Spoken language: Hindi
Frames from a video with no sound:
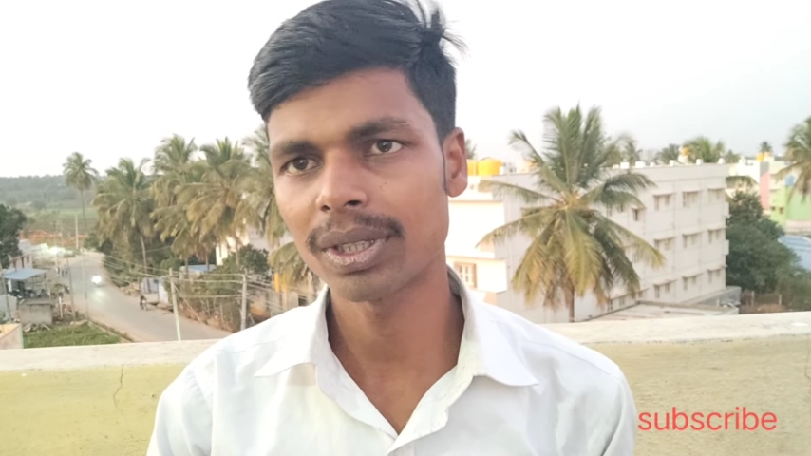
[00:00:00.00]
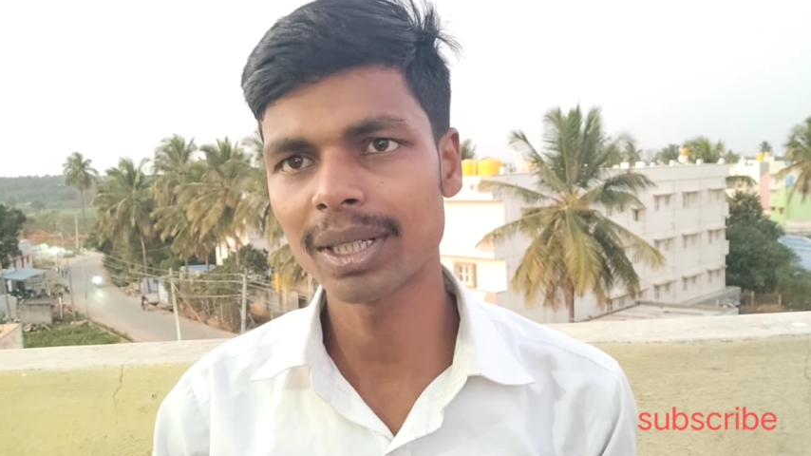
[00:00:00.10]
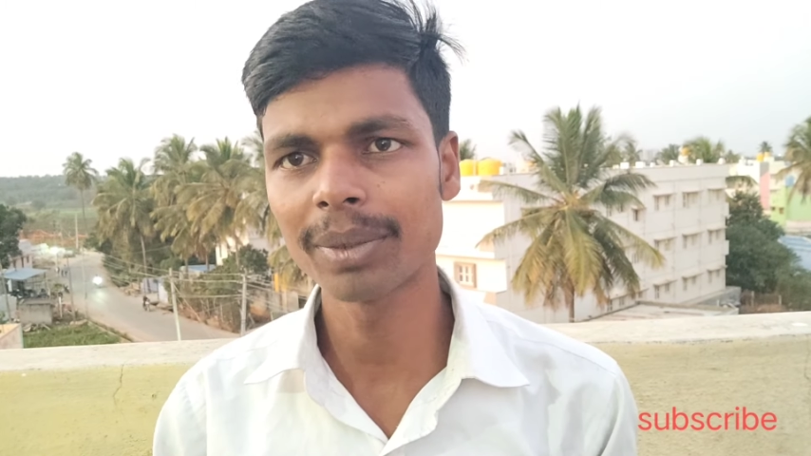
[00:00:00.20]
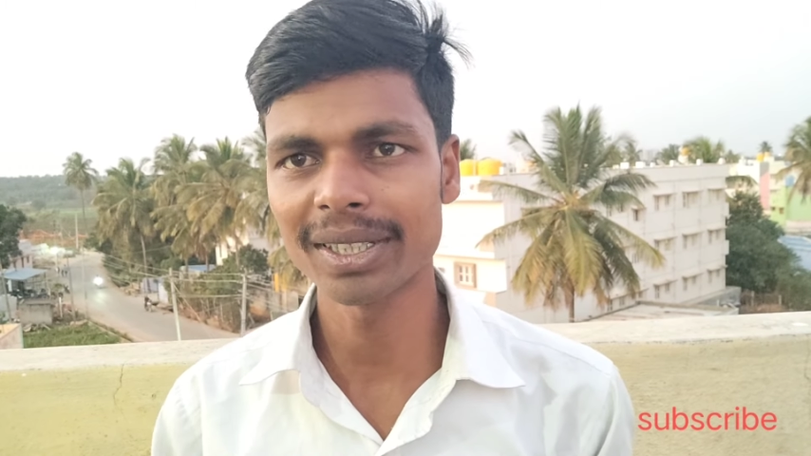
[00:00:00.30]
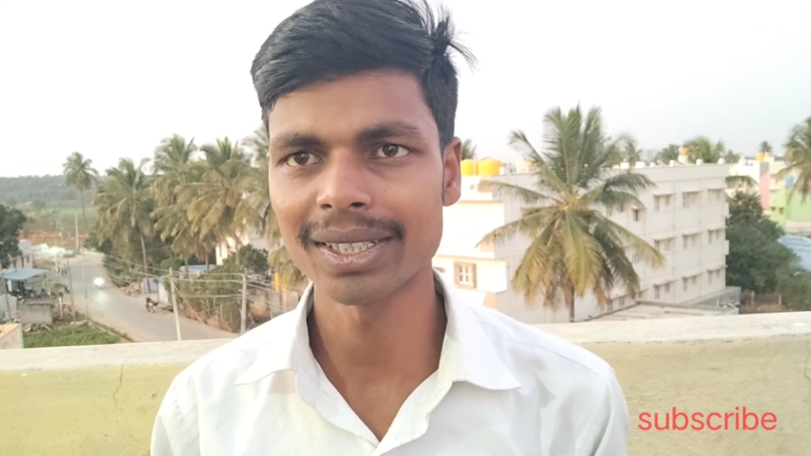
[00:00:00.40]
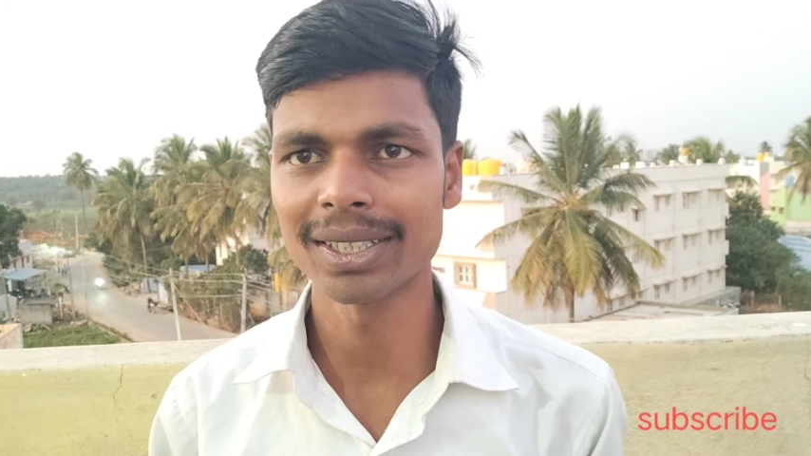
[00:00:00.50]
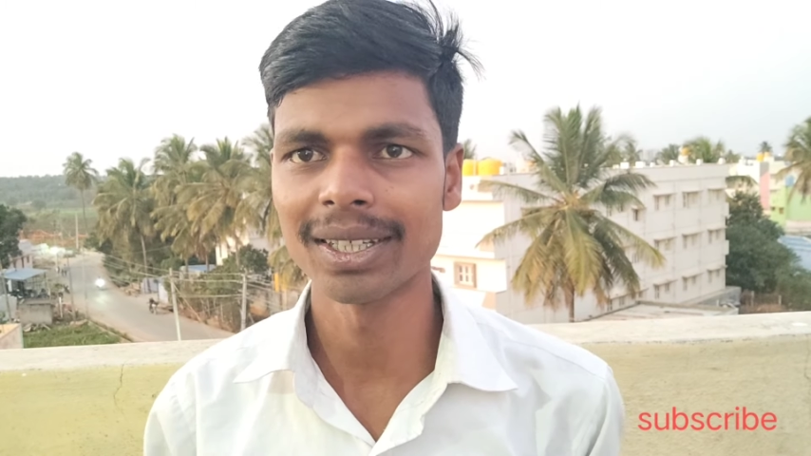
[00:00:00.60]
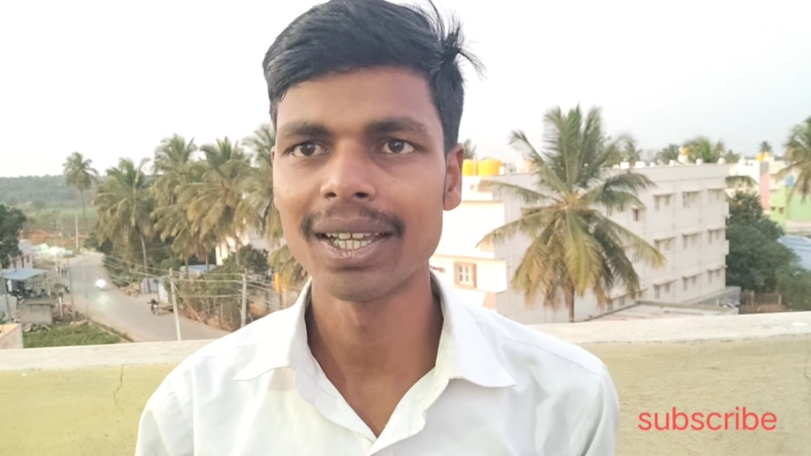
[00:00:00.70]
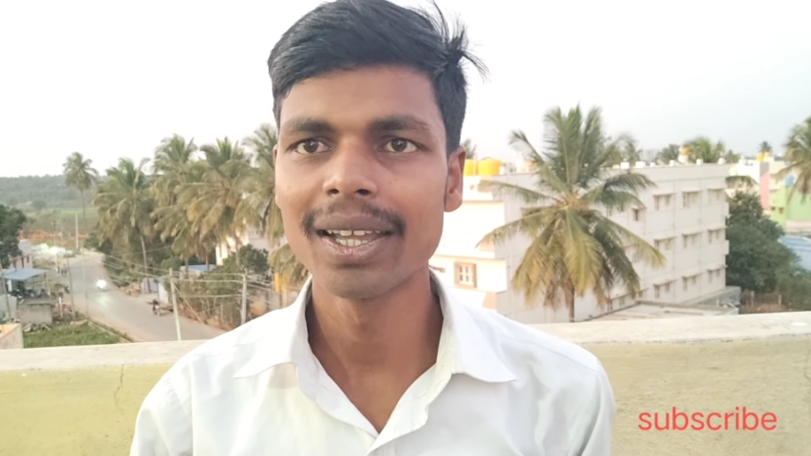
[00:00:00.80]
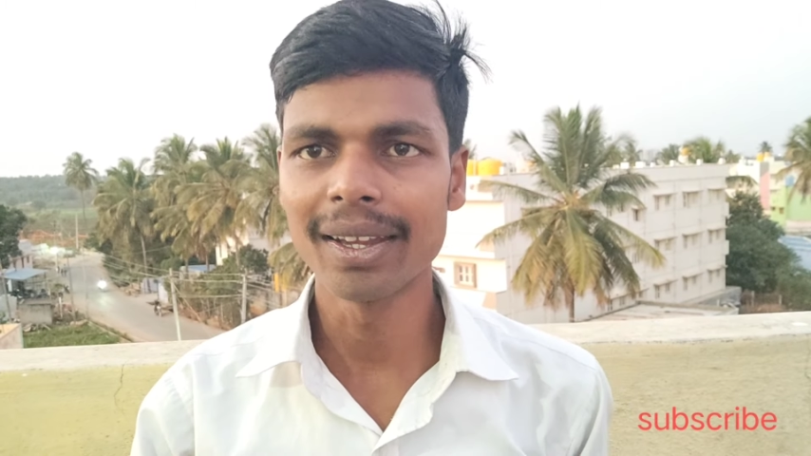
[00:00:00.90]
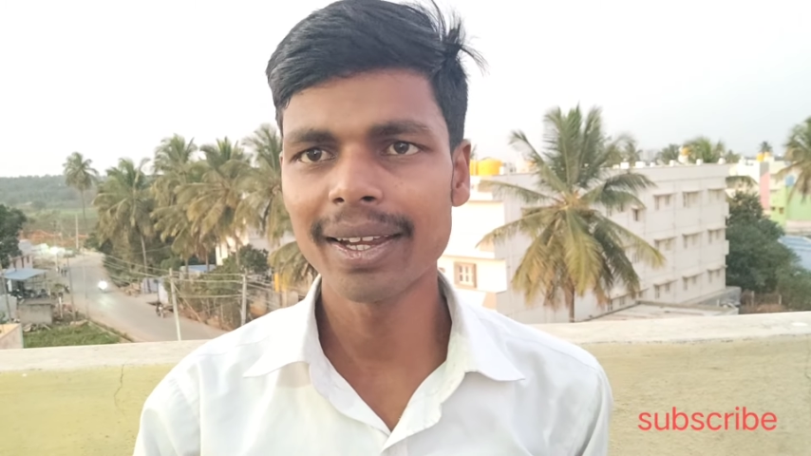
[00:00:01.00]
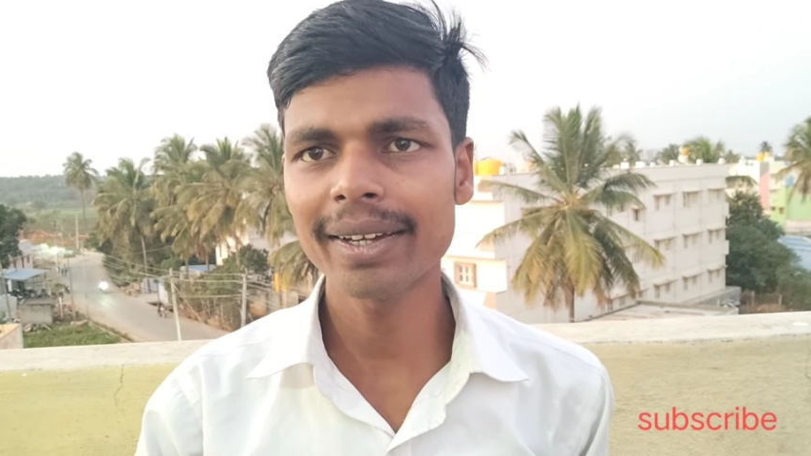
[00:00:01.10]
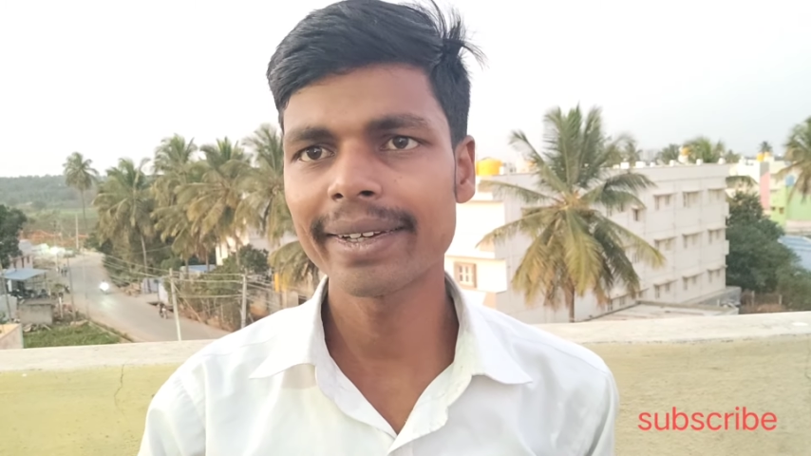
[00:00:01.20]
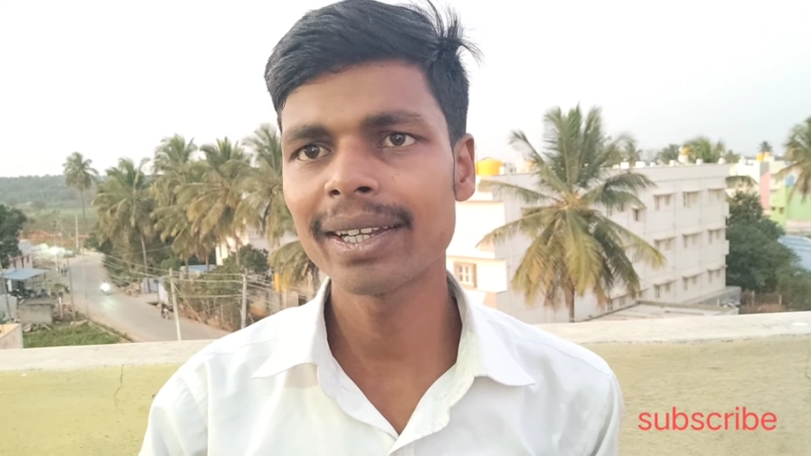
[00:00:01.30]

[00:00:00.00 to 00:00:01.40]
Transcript: टीम रहते थे एक